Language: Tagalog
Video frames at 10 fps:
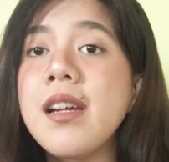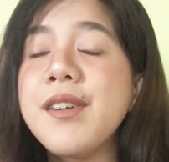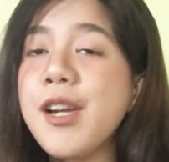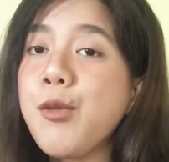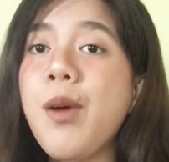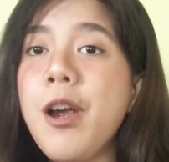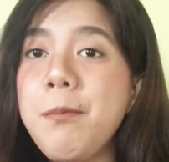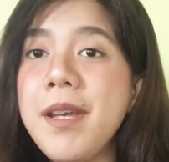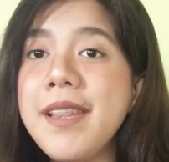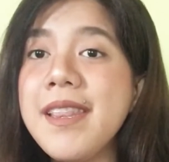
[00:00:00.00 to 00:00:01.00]

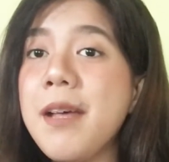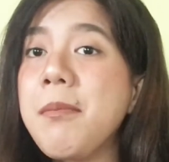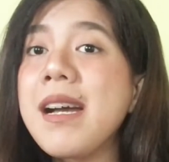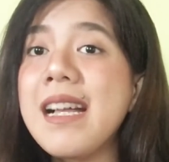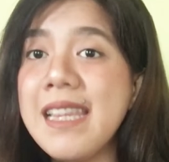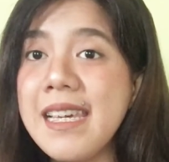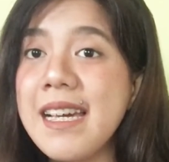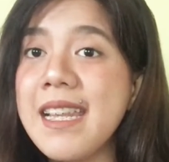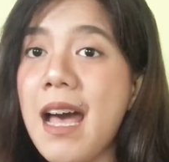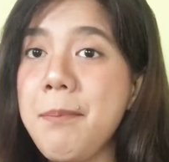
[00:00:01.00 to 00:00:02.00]
requirement na magaling
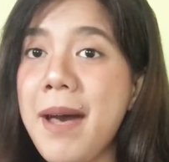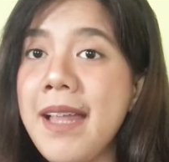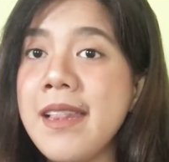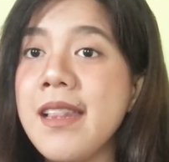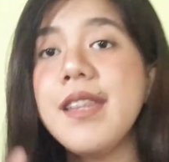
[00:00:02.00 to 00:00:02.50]
ka dapat.